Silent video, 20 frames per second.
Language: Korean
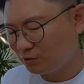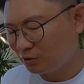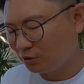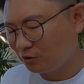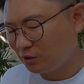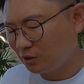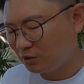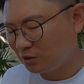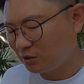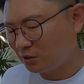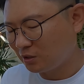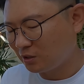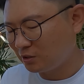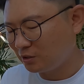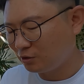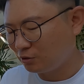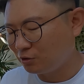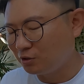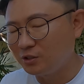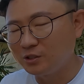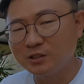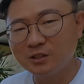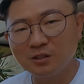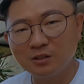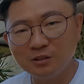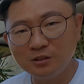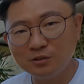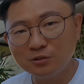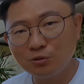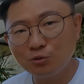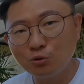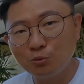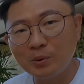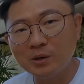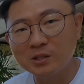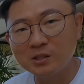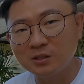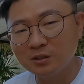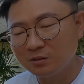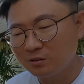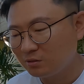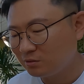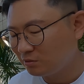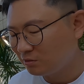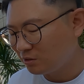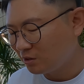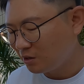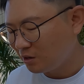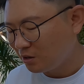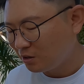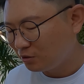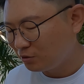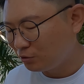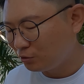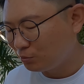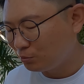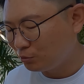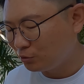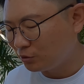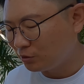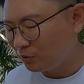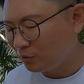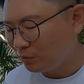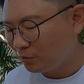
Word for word: 영상 제작하는데 걸린 시간이 1500시간 그리고 뭐